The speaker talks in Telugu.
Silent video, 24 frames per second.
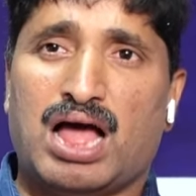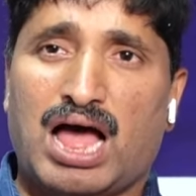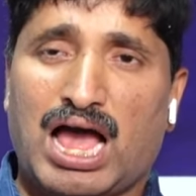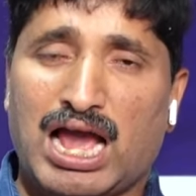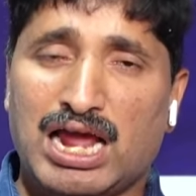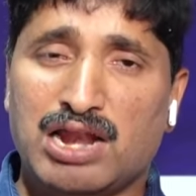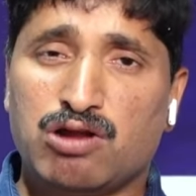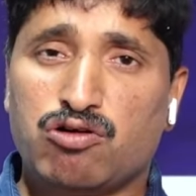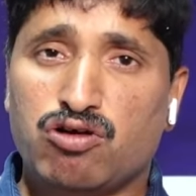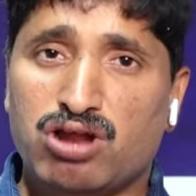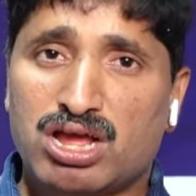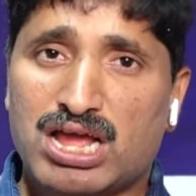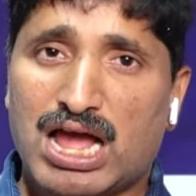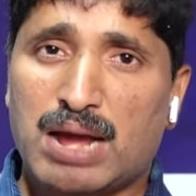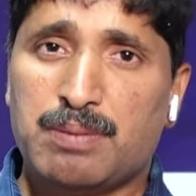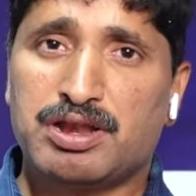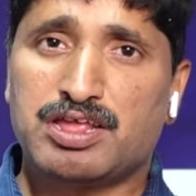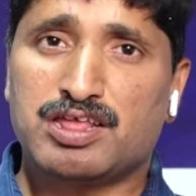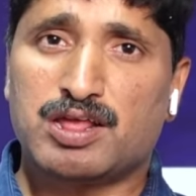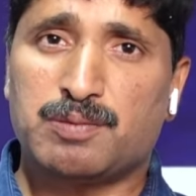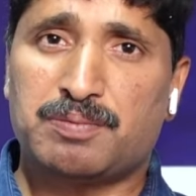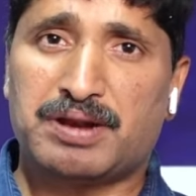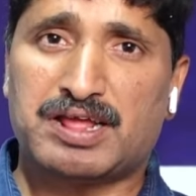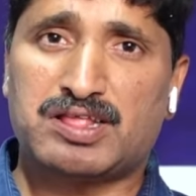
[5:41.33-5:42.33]
ఆయన కూడా
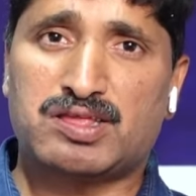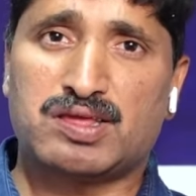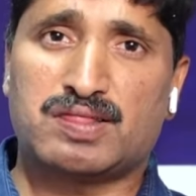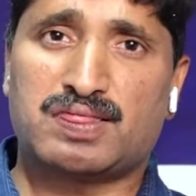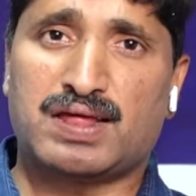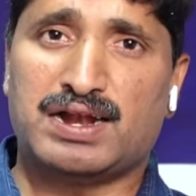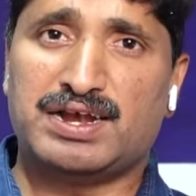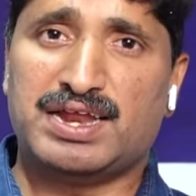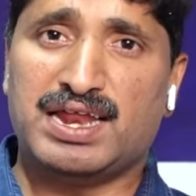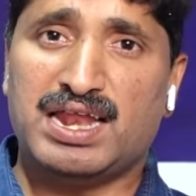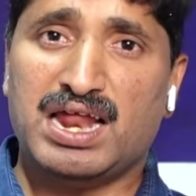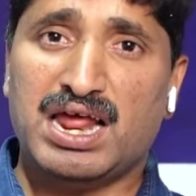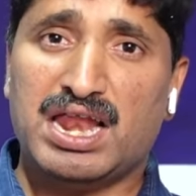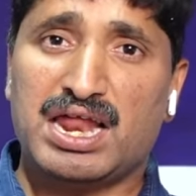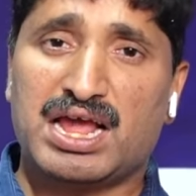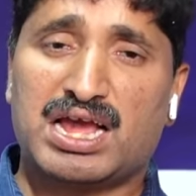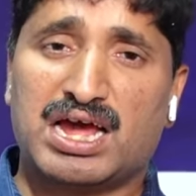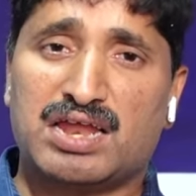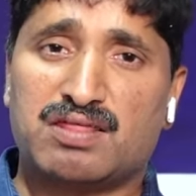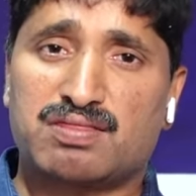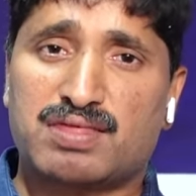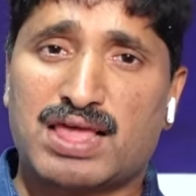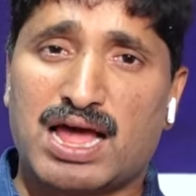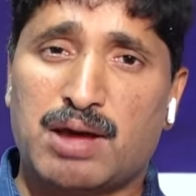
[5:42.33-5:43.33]
కామెంట్ చేసే ప్రయత్నం చేశారు ఢిల్లీ
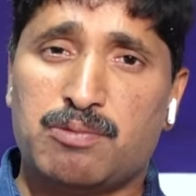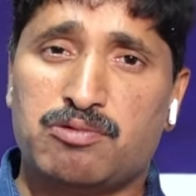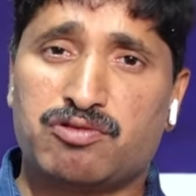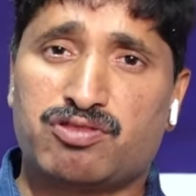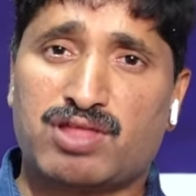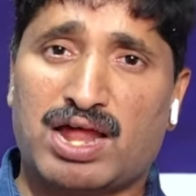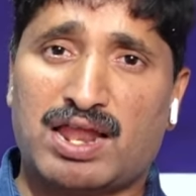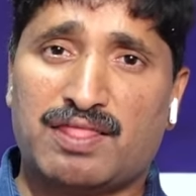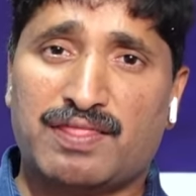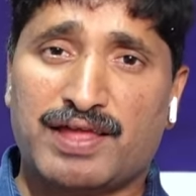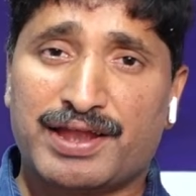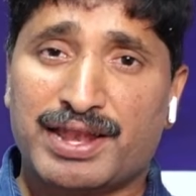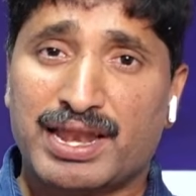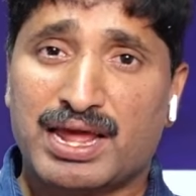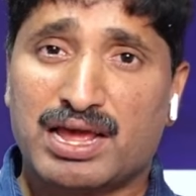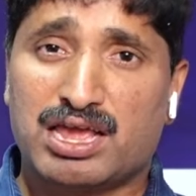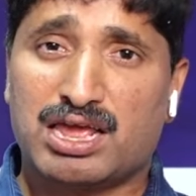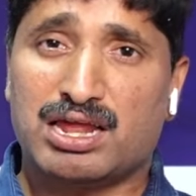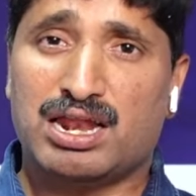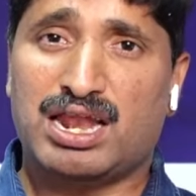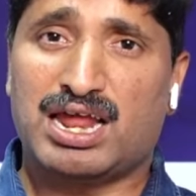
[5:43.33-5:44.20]
రిక్కర్ స్కామ్ తలదన్నే